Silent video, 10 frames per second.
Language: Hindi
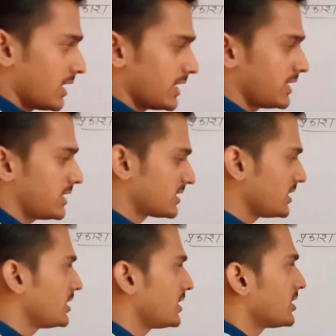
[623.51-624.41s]
लेकिन ये
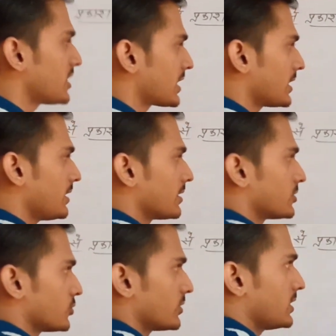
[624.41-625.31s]
सीधी ना जाके
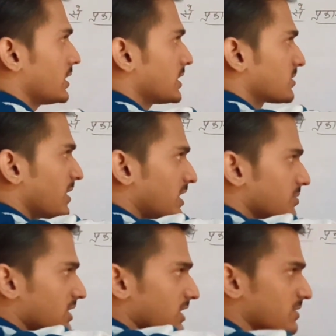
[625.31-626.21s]
क्योंकि ये किस माध्यम
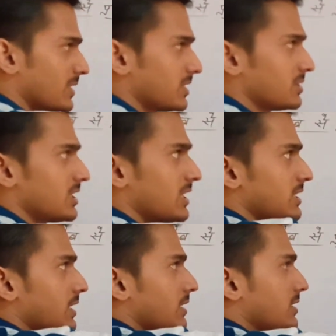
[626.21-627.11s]
से किस माध्यम में जा
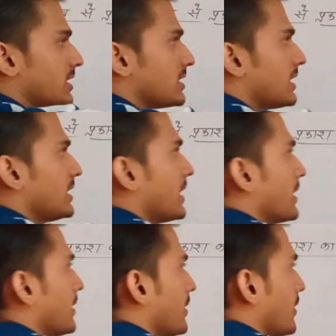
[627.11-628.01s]
रही है ये जा रही है